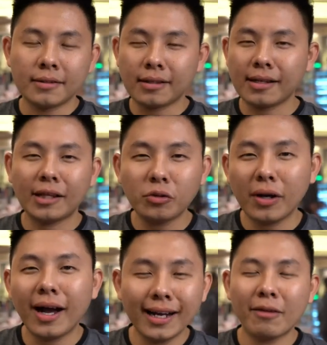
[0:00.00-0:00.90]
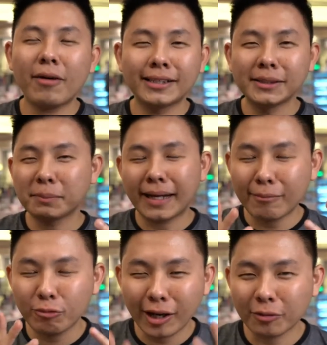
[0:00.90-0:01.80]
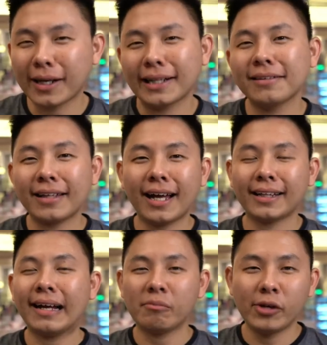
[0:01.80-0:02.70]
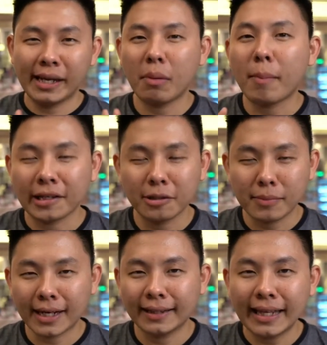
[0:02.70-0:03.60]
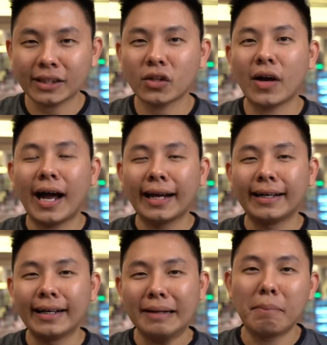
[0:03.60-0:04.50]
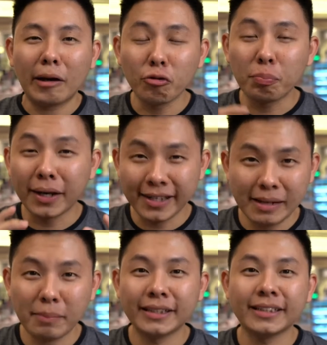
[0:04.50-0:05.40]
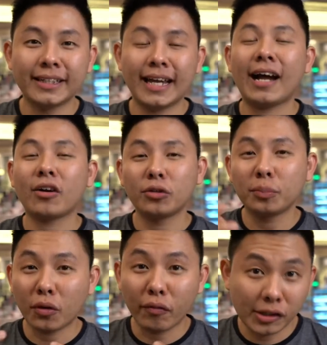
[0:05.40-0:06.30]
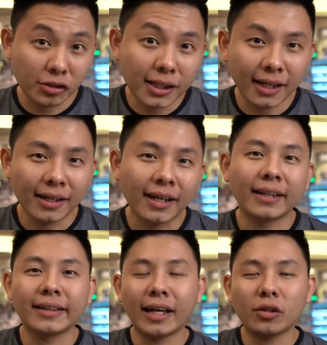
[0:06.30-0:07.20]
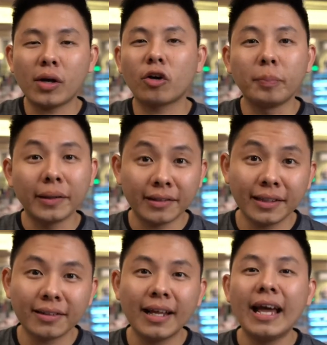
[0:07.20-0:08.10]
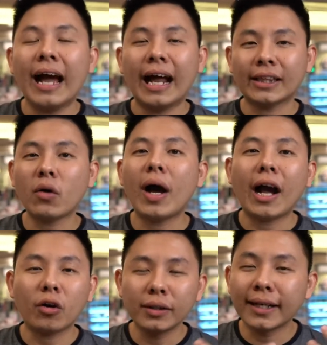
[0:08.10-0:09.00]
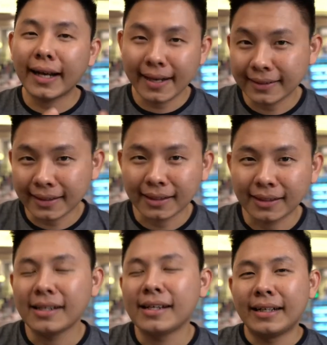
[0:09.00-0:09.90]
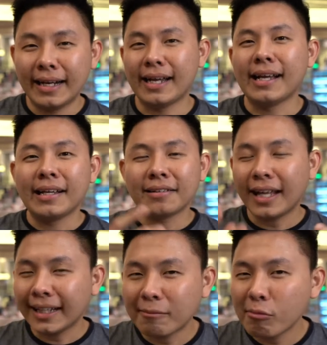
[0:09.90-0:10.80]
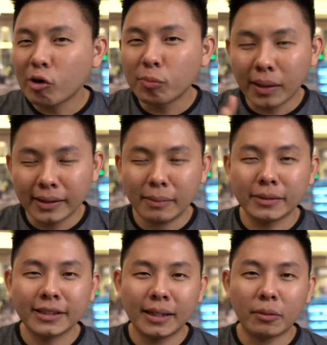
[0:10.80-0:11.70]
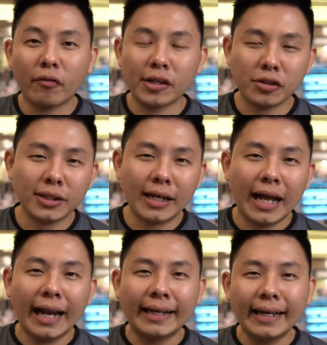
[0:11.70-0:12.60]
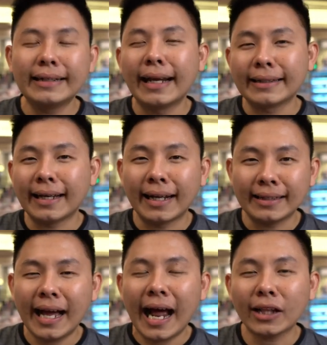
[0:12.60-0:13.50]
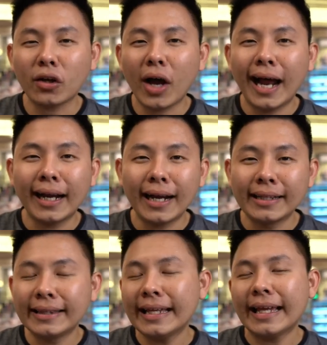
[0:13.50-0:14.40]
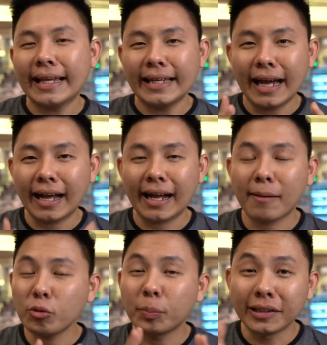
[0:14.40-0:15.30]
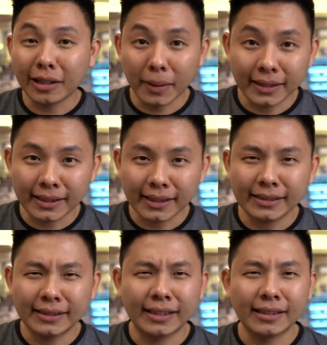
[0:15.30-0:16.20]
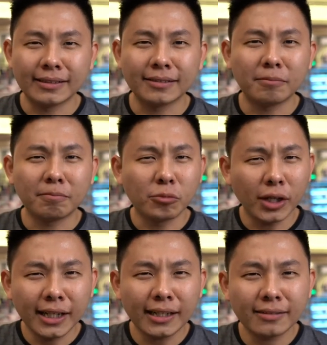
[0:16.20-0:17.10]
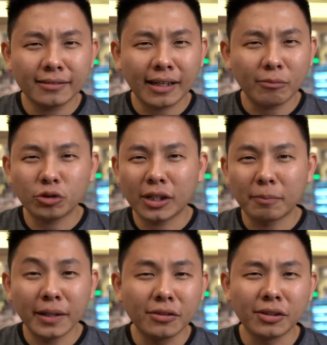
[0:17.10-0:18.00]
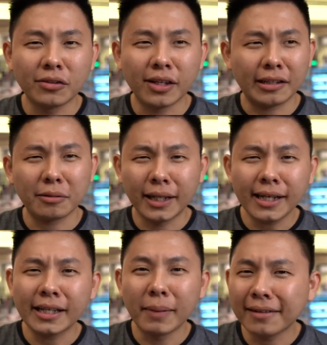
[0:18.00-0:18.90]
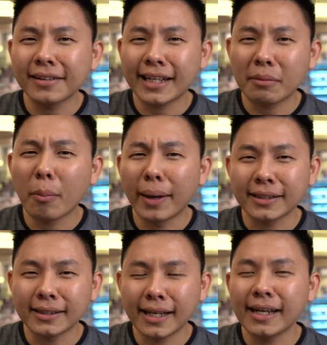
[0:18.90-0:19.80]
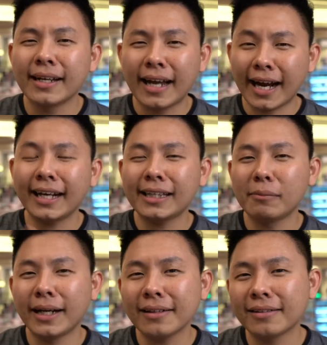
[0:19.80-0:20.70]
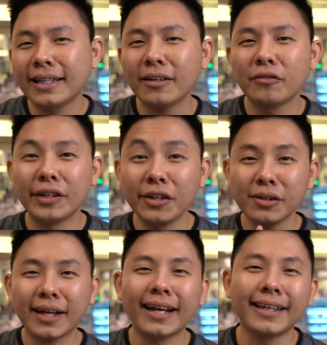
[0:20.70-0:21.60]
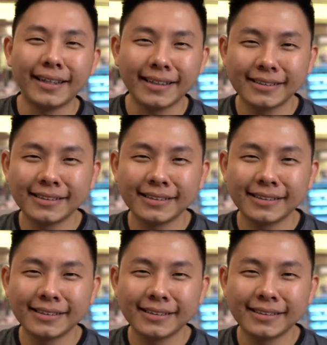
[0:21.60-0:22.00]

Salah satu hal yang wajib kamu lakukan saat kamu ingin memaksimalkan TikTok adalah mengubahnya menjadi akun profesional, entah itu akun bisnis atau akun creator. Nah, saat kamu mengubahnya menjadi profesional, ada data-data atau analitik yang kamu bisa baca dan mungkin kamu juga bingung gitu ya. Sebenarnya gimana sih cara membacanya? Akan kita bahas di video kali ini.